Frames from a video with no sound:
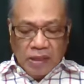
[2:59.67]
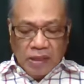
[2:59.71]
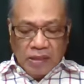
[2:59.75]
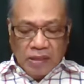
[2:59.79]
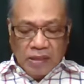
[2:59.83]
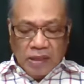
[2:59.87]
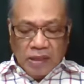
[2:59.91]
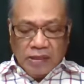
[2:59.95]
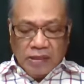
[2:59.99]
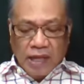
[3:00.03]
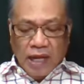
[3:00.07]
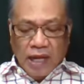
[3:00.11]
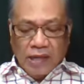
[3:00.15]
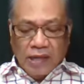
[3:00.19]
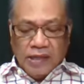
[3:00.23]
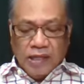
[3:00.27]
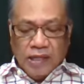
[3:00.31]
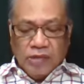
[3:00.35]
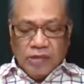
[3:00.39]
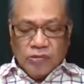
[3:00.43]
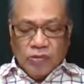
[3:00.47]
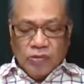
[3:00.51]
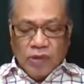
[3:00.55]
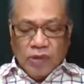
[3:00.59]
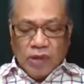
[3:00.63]
Na dahil
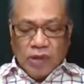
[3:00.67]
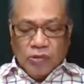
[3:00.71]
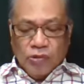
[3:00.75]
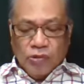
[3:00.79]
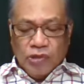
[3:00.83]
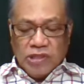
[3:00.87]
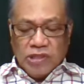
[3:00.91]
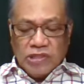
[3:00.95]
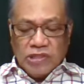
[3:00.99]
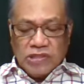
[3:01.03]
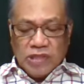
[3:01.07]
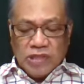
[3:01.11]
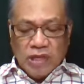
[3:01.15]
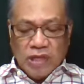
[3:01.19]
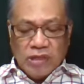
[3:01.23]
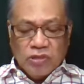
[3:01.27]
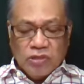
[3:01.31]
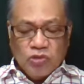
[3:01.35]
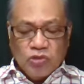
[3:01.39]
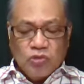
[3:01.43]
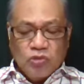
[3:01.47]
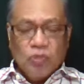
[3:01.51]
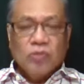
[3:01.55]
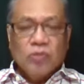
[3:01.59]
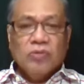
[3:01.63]
dito ako'y isang
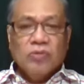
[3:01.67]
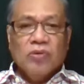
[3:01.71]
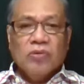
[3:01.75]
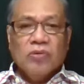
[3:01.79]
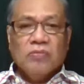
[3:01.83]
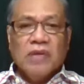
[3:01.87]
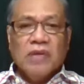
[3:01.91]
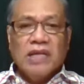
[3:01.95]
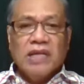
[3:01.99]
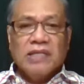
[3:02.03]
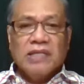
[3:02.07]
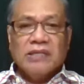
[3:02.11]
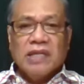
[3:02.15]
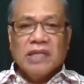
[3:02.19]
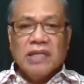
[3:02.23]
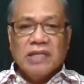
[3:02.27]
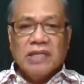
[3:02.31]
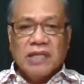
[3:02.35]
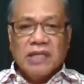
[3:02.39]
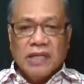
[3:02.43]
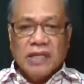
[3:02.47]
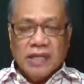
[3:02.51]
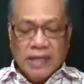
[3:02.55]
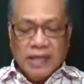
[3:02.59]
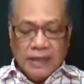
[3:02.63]
sugong may
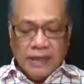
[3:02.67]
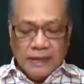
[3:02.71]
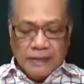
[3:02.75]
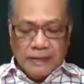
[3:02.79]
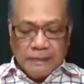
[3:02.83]
tanikala